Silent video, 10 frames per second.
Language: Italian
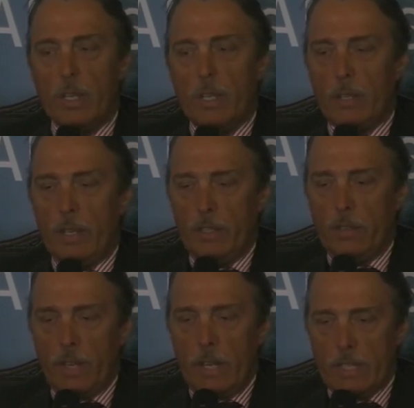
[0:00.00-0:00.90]
a
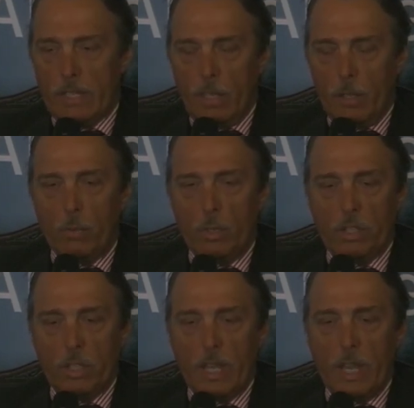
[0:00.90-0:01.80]
differenza di alcune
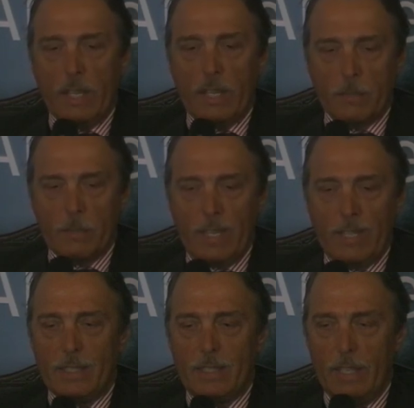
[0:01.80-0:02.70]
città che semmai
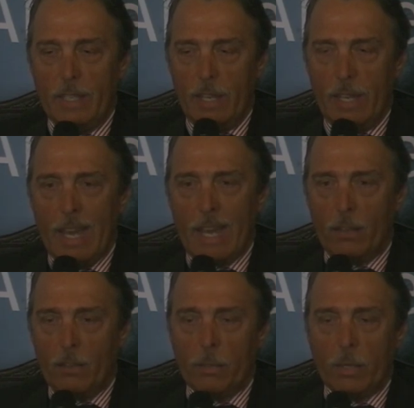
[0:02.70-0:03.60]
si
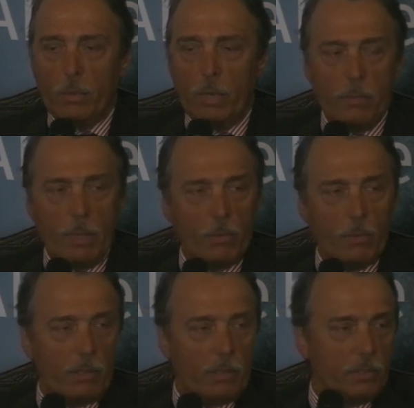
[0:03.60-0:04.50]
allargano per cui abbiamo
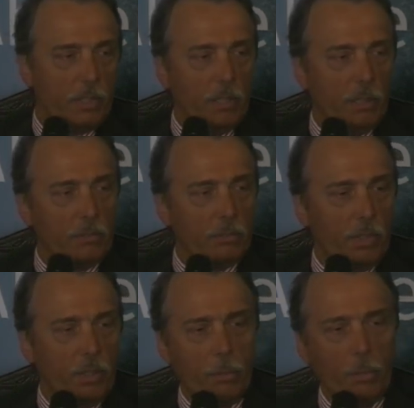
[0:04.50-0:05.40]
una, una, un
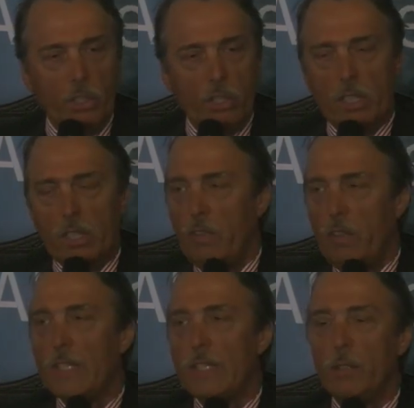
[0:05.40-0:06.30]
fenomeno di
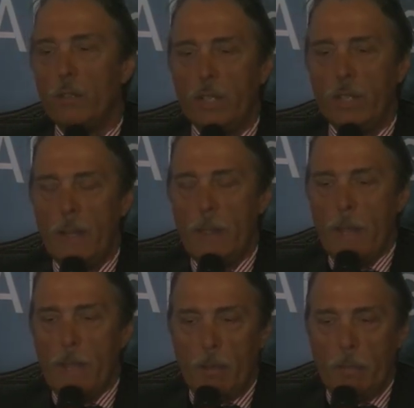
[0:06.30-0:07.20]
gentrificazione,
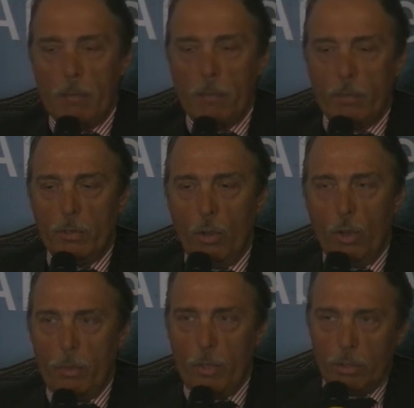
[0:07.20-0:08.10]
abbiamo
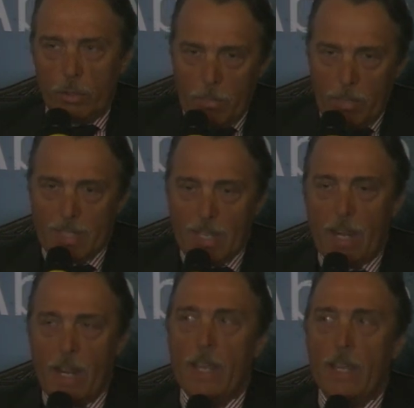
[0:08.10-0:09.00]
l'obbligo di
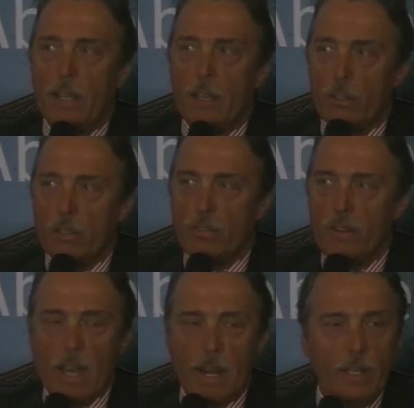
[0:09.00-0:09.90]
pensare anche a cosa
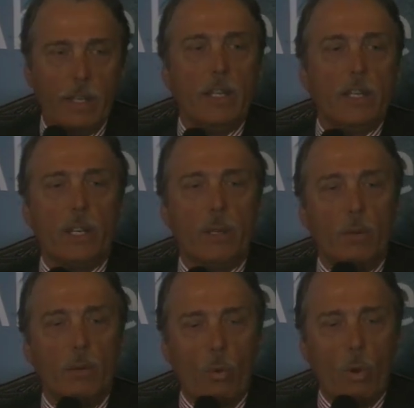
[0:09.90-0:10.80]
fare,
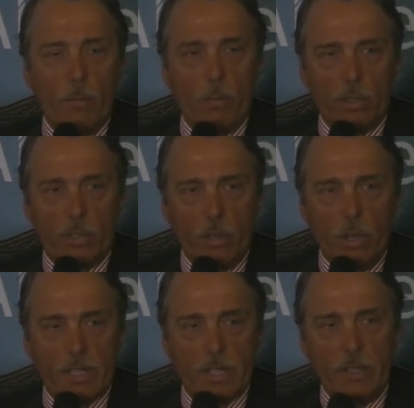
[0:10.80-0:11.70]
diciamo, quali possono
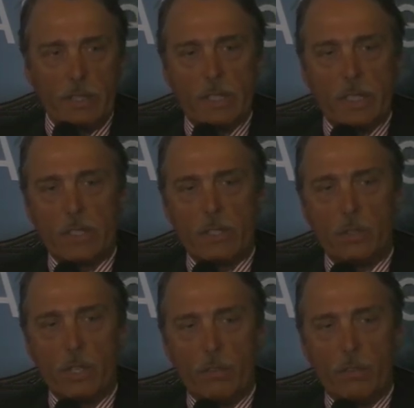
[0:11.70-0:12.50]
essere le destinazioni e le